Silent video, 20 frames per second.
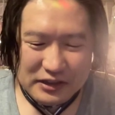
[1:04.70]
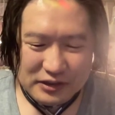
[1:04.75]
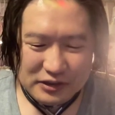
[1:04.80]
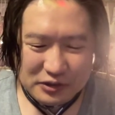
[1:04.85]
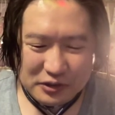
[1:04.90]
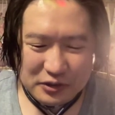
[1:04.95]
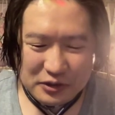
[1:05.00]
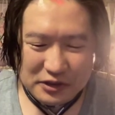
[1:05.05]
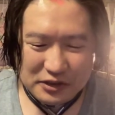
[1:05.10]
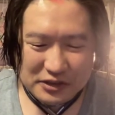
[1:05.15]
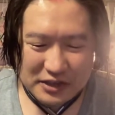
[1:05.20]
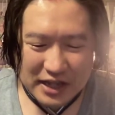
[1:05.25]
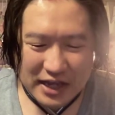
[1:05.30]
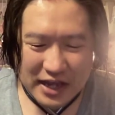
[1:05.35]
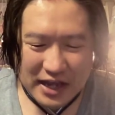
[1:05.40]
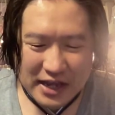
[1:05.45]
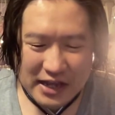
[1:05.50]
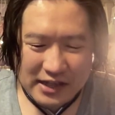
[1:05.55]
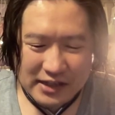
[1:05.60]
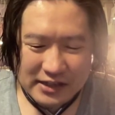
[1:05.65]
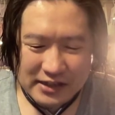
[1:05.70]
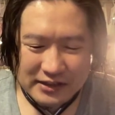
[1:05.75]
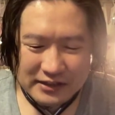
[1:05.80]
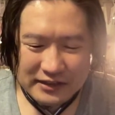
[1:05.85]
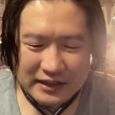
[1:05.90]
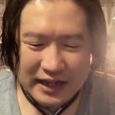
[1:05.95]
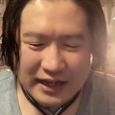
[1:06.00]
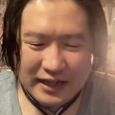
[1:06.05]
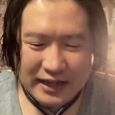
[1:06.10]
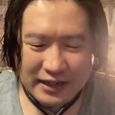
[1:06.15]
そうですね。
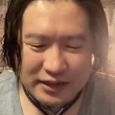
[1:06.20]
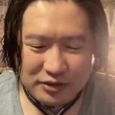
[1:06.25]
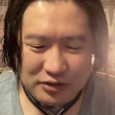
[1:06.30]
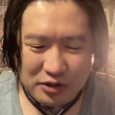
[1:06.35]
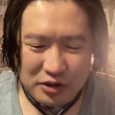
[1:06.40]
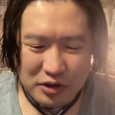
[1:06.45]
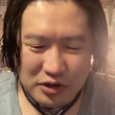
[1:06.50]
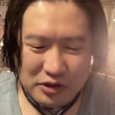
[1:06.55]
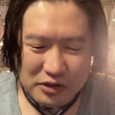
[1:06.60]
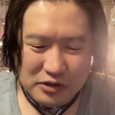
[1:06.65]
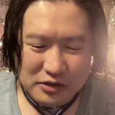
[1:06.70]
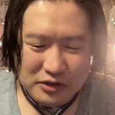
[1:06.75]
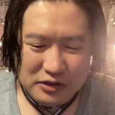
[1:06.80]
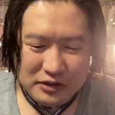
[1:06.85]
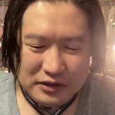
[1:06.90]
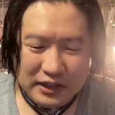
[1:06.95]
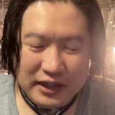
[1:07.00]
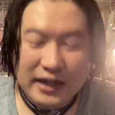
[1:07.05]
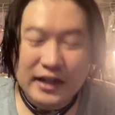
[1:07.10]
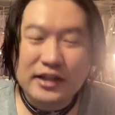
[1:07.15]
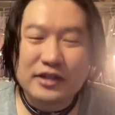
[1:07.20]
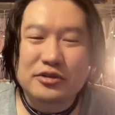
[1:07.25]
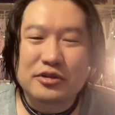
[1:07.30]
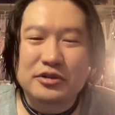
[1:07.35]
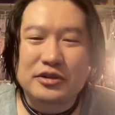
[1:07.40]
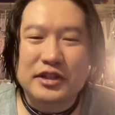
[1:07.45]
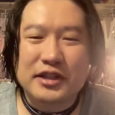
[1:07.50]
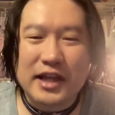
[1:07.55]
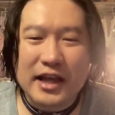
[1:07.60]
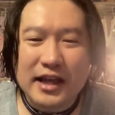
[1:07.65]
ダイエット。
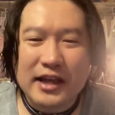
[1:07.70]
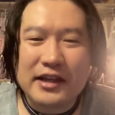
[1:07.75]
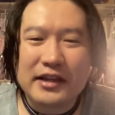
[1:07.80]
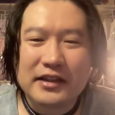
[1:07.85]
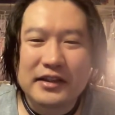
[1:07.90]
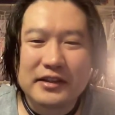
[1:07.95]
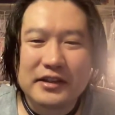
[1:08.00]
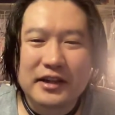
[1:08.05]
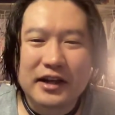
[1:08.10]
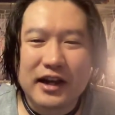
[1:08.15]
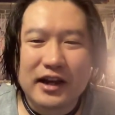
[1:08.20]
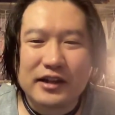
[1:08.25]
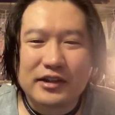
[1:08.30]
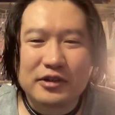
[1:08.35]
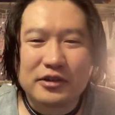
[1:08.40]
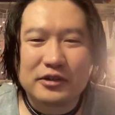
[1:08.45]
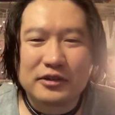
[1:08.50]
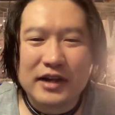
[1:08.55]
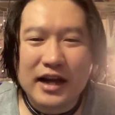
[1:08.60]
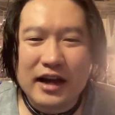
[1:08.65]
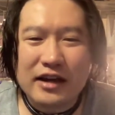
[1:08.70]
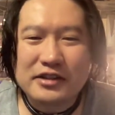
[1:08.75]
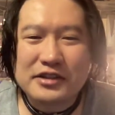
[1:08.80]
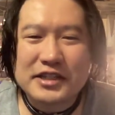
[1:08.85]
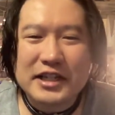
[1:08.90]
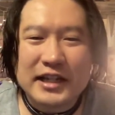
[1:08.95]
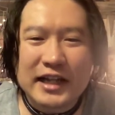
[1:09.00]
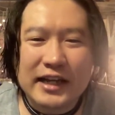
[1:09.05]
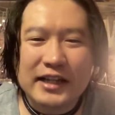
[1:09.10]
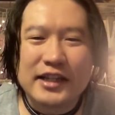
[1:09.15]
ダイエットってね、あの、楽
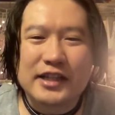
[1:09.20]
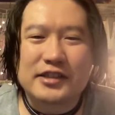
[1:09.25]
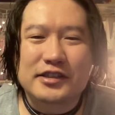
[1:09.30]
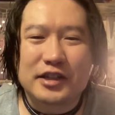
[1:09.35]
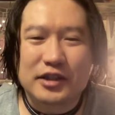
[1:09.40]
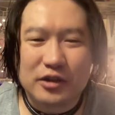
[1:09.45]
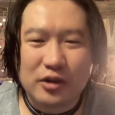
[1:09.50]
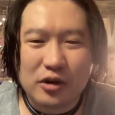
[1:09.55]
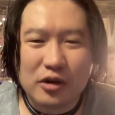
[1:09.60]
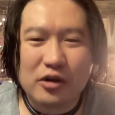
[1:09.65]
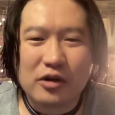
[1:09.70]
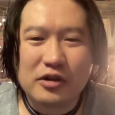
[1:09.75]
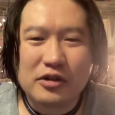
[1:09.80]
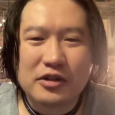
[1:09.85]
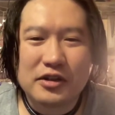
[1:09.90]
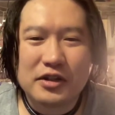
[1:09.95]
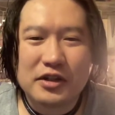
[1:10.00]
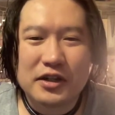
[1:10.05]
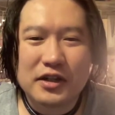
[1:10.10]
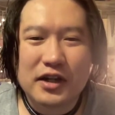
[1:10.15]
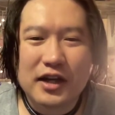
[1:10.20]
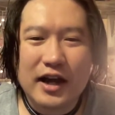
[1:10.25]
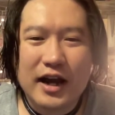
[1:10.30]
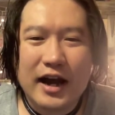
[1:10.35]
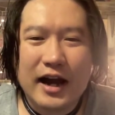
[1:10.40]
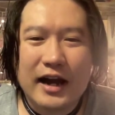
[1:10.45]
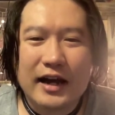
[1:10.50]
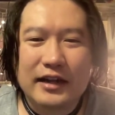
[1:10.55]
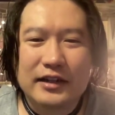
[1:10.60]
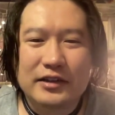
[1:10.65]
じゃないですけど、
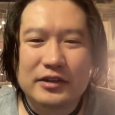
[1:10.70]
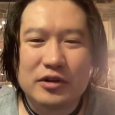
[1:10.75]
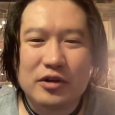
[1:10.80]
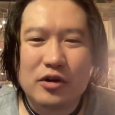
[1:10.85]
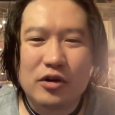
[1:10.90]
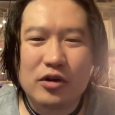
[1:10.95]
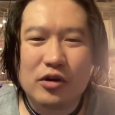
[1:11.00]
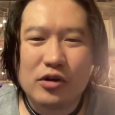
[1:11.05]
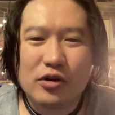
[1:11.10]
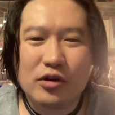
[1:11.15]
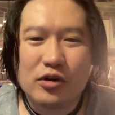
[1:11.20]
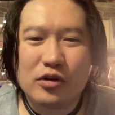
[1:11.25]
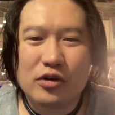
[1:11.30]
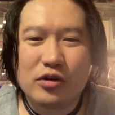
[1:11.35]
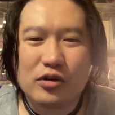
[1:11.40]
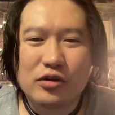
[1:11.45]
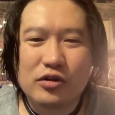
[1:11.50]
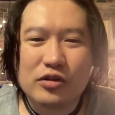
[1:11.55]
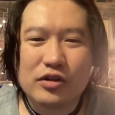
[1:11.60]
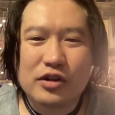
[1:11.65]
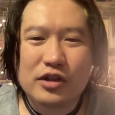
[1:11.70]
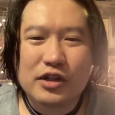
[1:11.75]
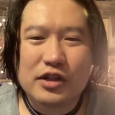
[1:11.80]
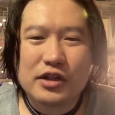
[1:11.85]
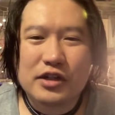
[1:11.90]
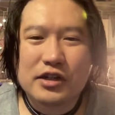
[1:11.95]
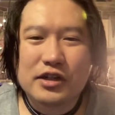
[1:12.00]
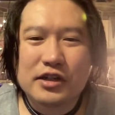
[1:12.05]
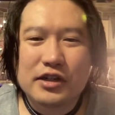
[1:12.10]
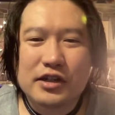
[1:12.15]
あの、
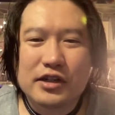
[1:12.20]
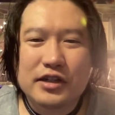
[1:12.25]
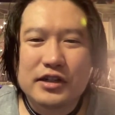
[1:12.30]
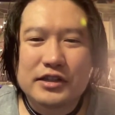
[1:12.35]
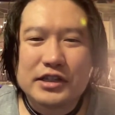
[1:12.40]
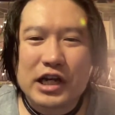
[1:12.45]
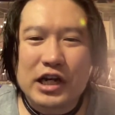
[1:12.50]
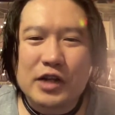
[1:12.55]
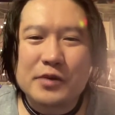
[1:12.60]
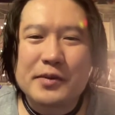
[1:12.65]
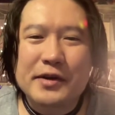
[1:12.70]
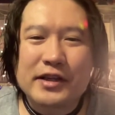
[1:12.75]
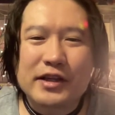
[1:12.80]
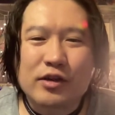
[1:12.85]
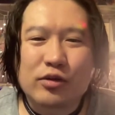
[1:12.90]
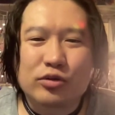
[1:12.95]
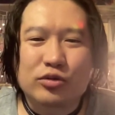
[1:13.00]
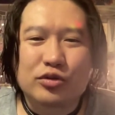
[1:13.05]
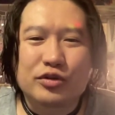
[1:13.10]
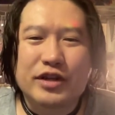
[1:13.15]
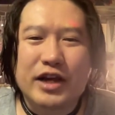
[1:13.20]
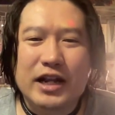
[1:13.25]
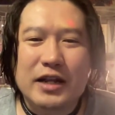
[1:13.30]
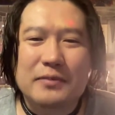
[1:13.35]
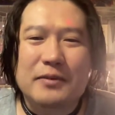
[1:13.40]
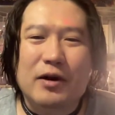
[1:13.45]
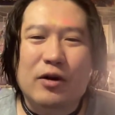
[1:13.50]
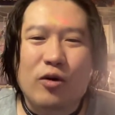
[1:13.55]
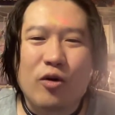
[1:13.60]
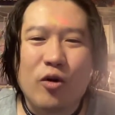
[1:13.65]
やるべきことをやれ
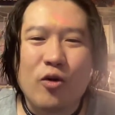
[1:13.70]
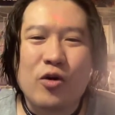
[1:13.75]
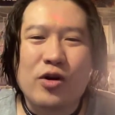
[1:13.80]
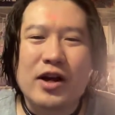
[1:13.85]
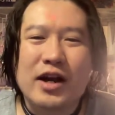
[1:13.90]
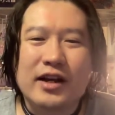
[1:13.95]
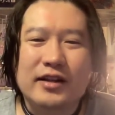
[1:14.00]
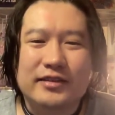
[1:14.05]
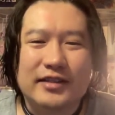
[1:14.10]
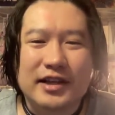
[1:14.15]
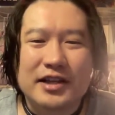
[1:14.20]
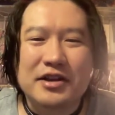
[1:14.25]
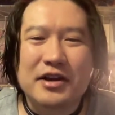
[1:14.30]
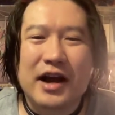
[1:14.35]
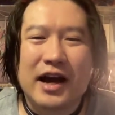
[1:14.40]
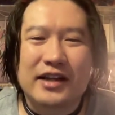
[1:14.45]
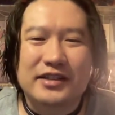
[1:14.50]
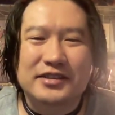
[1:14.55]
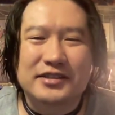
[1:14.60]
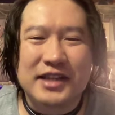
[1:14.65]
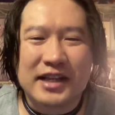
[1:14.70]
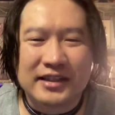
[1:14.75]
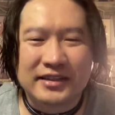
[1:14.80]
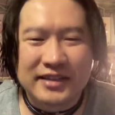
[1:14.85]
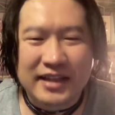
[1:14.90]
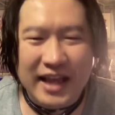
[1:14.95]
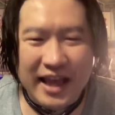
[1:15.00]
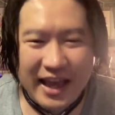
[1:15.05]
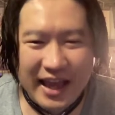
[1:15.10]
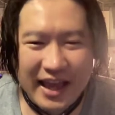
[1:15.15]
ば効果が出るはずなん
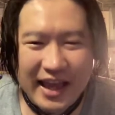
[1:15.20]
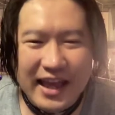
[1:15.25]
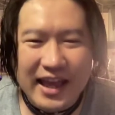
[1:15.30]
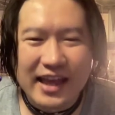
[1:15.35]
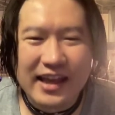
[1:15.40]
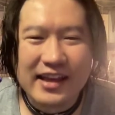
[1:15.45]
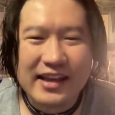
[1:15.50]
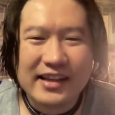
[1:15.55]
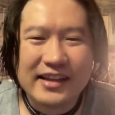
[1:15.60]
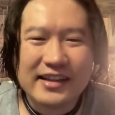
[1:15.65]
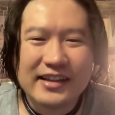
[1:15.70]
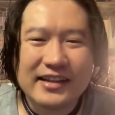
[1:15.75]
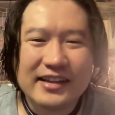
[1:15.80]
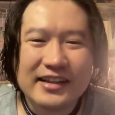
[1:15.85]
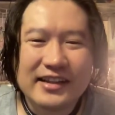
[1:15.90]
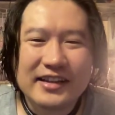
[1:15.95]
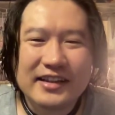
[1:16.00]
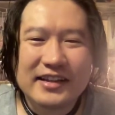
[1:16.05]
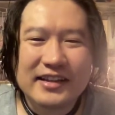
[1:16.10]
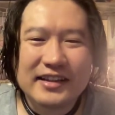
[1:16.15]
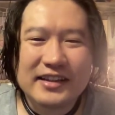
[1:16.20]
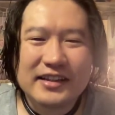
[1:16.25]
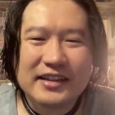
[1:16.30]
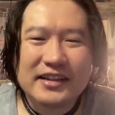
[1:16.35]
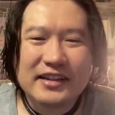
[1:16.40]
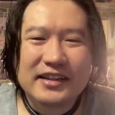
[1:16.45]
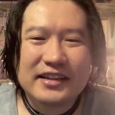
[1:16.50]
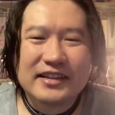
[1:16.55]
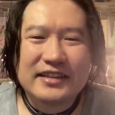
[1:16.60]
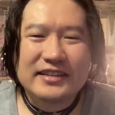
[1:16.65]
で、
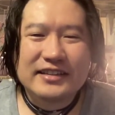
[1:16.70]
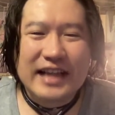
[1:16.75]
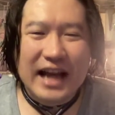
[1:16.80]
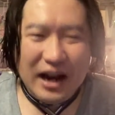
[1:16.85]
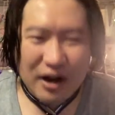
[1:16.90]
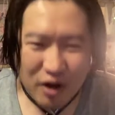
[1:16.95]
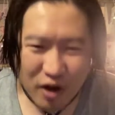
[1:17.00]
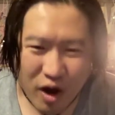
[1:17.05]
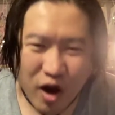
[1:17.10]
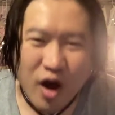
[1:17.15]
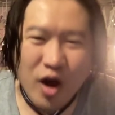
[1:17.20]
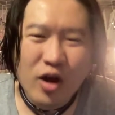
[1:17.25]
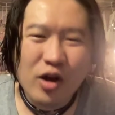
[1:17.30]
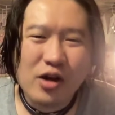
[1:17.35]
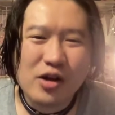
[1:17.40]
やろう